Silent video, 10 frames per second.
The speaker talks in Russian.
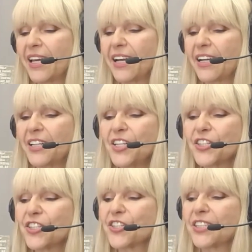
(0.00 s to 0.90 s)

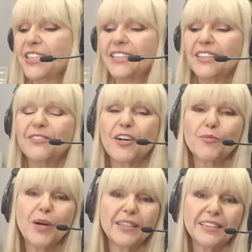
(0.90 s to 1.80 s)
Конечно же, здесь
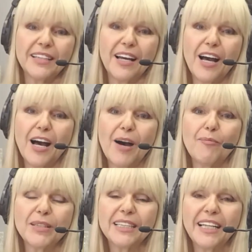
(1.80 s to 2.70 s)
информация о
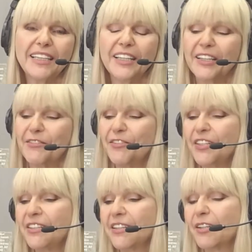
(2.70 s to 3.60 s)
последних
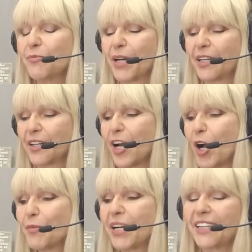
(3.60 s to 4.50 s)
эфирах,
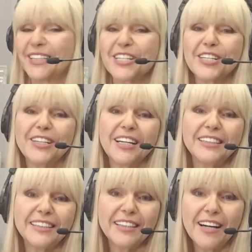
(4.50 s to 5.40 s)
программах, о наших
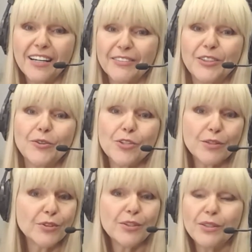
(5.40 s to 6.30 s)
гостях. Вы
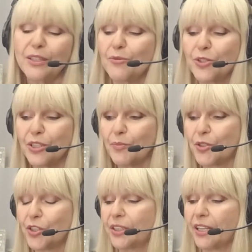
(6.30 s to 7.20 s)
тоже все это можете
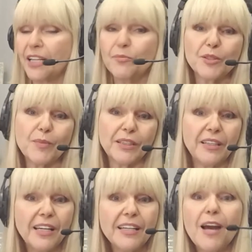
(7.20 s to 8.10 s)
почитать,
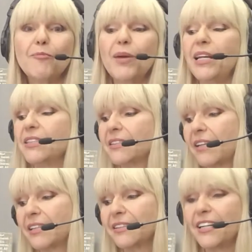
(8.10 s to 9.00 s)
посмотреть,
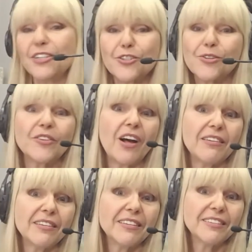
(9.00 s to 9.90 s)
полистать, как
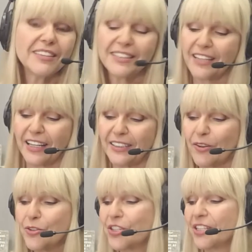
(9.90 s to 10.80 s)
журнал сайт.
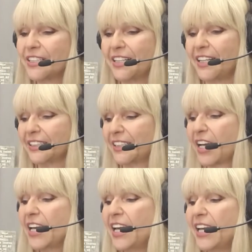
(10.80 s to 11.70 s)
Очень
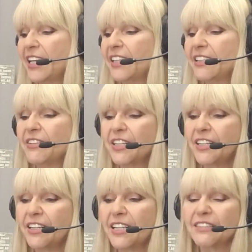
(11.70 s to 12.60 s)
интересно. И
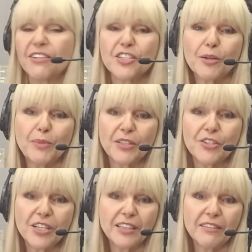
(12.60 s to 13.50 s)
наверняка с ваших
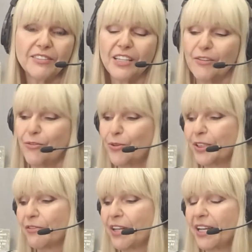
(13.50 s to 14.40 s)
планшетов,
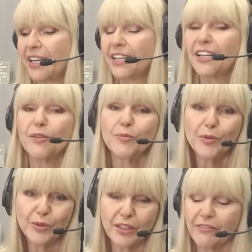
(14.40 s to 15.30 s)
телефонов и
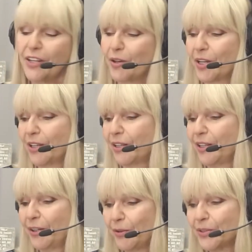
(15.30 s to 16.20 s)
компьютеров
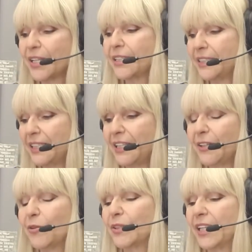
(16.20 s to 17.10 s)
э, легко зайти,
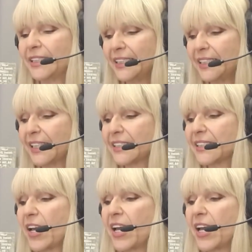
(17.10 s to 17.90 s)
легко найти нас.